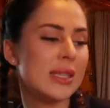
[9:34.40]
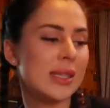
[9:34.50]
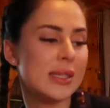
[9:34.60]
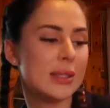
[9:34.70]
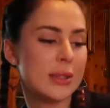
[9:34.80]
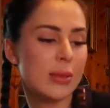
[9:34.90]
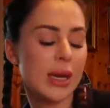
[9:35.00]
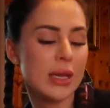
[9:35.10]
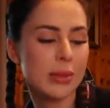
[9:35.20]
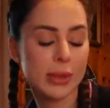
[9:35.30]
день я не
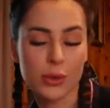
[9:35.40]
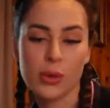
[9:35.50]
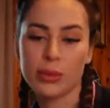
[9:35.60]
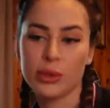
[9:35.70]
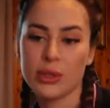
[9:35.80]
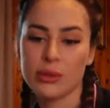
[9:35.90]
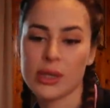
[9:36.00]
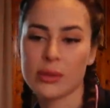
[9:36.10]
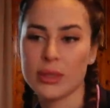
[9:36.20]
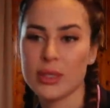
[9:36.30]
снимала, потом, после того,
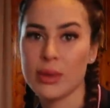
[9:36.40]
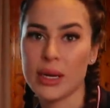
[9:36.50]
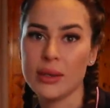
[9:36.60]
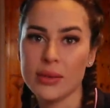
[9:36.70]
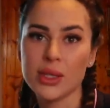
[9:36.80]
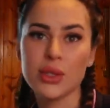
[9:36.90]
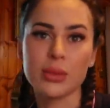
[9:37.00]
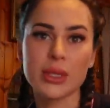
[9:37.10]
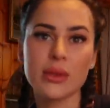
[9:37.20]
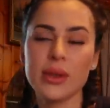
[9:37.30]
как мы собирали вещи в
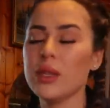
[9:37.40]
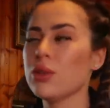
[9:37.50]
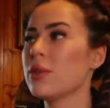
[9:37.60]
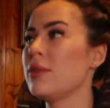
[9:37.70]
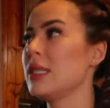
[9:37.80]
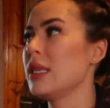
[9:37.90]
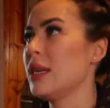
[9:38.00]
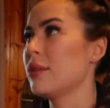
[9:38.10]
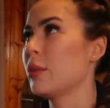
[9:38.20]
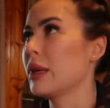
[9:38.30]
Москве, ну, вы видели,
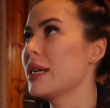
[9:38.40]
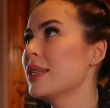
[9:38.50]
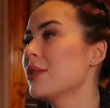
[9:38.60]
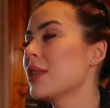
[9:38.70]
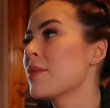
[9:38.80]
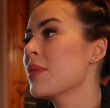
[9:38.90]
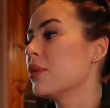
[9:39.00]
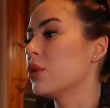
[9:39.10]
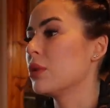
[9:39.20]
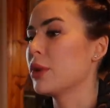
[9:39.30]
я вам показывала.
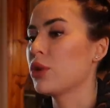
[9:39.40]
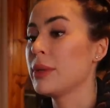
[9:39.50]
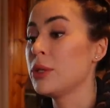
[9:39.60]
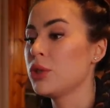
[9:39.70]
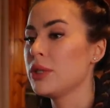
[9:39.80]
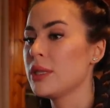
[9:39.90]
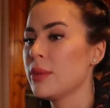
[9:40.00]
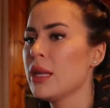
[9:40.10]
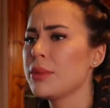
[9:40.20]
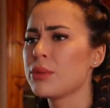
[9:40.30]
Вот, потом я ничего не
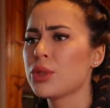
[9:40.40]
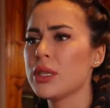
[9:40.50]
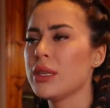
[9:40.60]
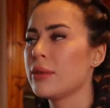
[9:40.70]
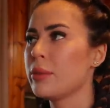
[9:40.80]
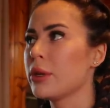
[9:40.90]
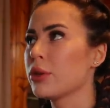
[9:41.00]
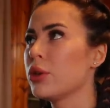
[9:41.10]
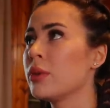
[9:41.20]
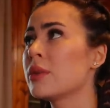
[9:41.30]
снимала, потому что я,
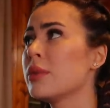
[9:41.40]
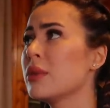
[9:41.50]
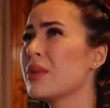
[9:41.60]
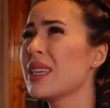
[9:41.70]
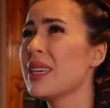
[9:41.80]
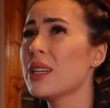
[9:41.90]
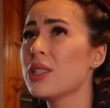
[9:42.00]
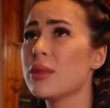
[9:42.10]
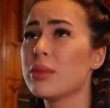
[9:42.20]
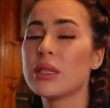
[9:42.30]
во-первых, дома смыла
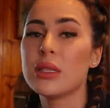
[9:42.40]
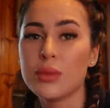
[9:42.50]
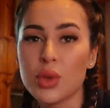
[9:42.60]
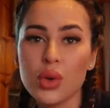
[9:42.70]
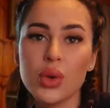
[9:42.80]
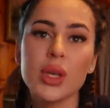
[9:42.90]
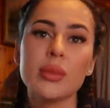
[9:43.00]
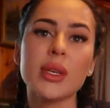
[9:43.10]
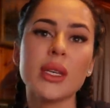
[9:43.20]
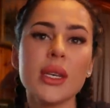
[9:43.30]
макияж, и было темно, и
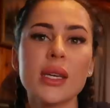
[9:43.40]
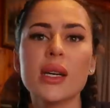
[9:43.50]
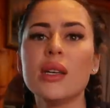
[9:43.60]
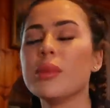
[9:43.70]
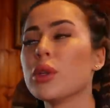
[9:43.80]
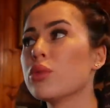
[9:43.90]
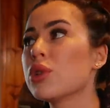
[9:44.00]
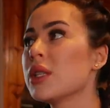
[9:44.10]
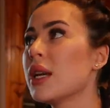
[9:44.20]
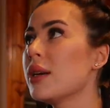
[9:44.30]
мы ехали, потом
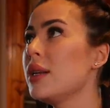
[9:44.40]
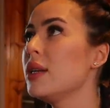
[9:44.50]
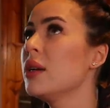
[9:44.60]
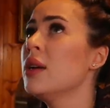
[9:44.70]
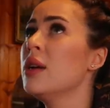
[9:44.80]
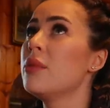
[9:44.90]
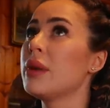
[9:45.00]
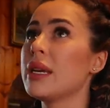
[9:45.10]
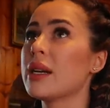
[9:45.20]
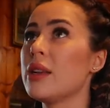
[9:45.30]
устали
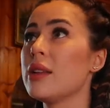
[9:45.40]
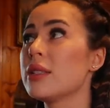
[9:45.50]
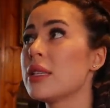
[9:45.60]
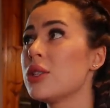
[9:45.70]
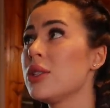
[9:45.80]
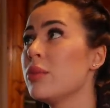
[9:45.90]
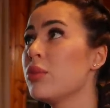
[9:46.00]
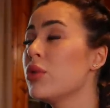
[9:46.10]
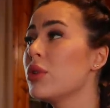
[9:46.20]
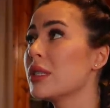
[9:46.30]
приехали достаточно
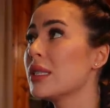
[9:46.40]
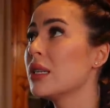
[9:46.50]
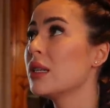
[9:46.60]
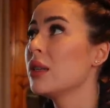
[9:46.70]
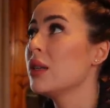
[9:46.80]
поздно.